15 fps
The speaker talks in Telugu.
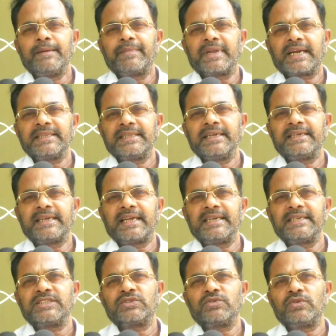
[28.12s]
ప్రగతి
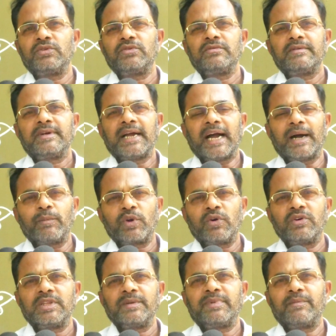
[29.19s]
టాలెంట్ స్కూలు
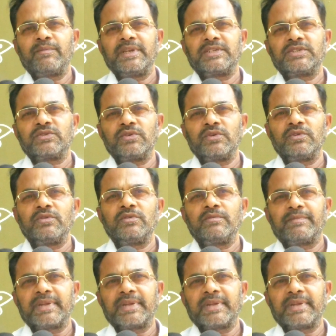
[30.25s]
అమరావతి పబ్లిక్ స్కూలు